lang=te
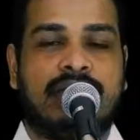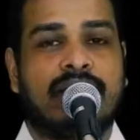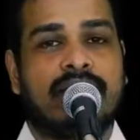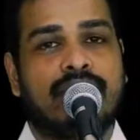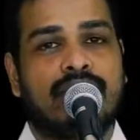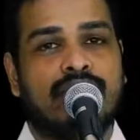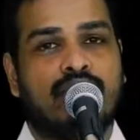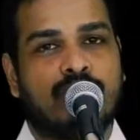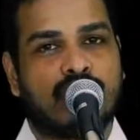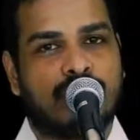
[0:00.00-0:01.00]
ఎంతవరకు
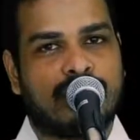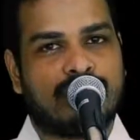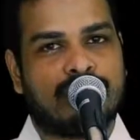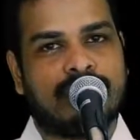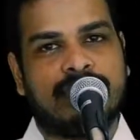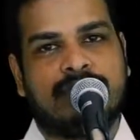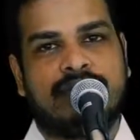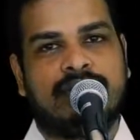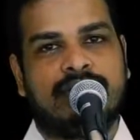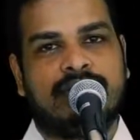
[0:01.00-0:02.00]
ఉపయోగపడుతుంది
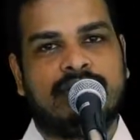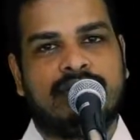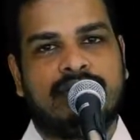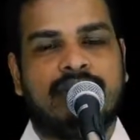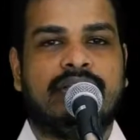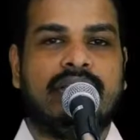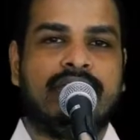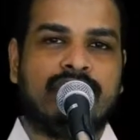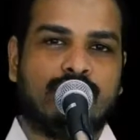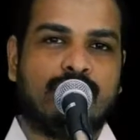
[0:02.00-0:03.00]
ఏ
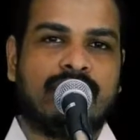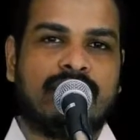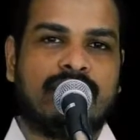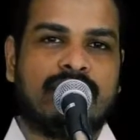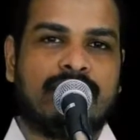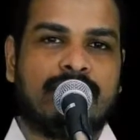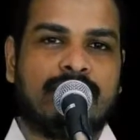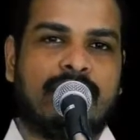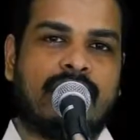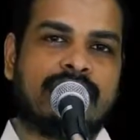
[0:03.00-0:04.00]
విధముగా
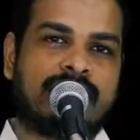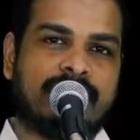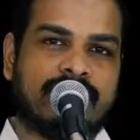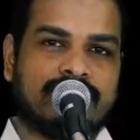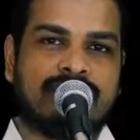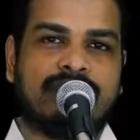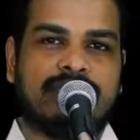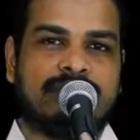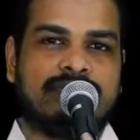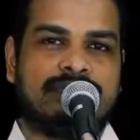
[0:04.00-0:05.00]
పాత్ర
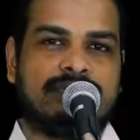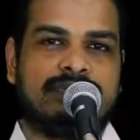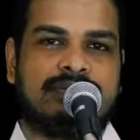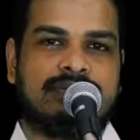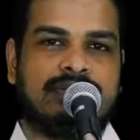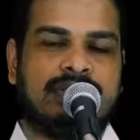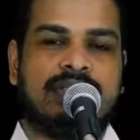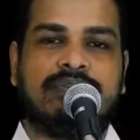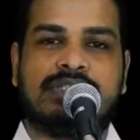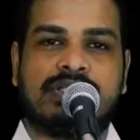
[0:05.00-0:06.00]
వహిస్తుంది
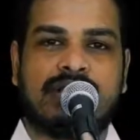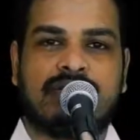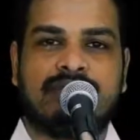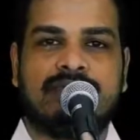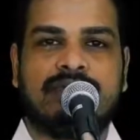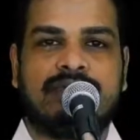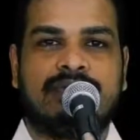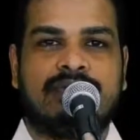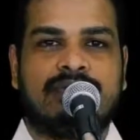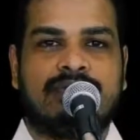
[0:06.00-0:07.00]
ఈ విషయాలను
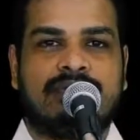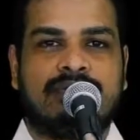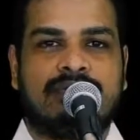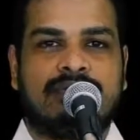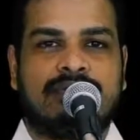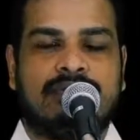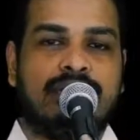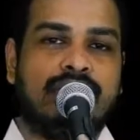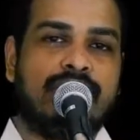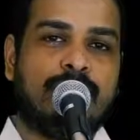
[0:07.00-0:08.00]

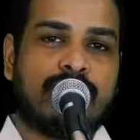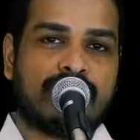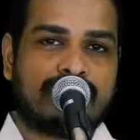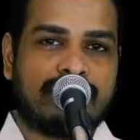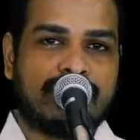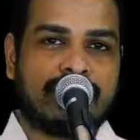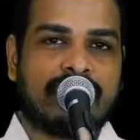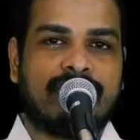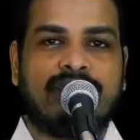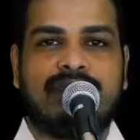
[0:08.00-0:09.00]
దేవుని పరిశుద్ధ
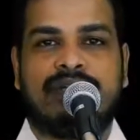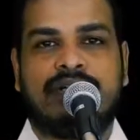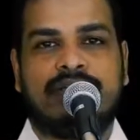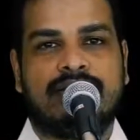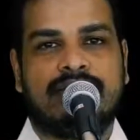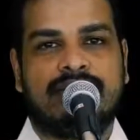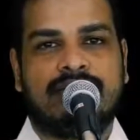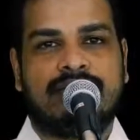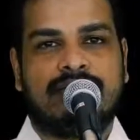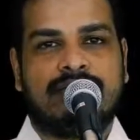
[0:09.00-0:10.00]
గ్రంథంలో నుండి
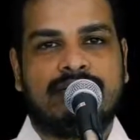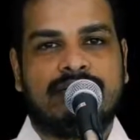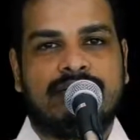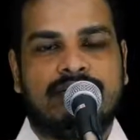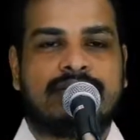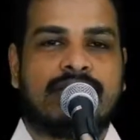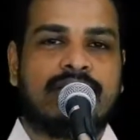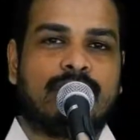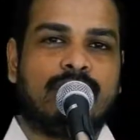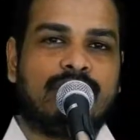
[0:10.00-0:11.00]
ఈ
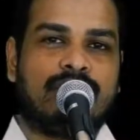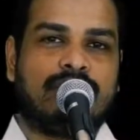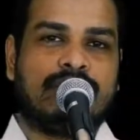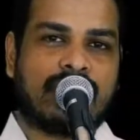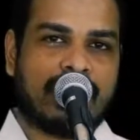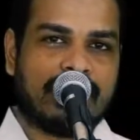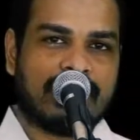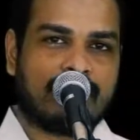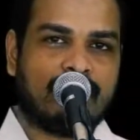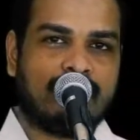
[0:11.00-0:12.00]
సందర్భంలో ఈ
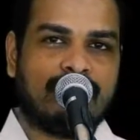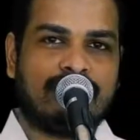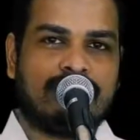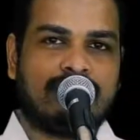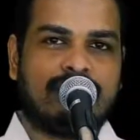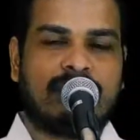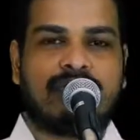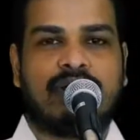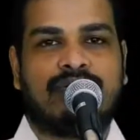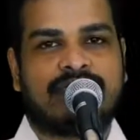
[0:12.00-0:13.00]
కార్యక్రమంలో మనం
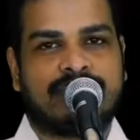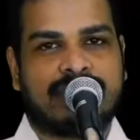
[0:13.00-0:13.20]
ఆలోచన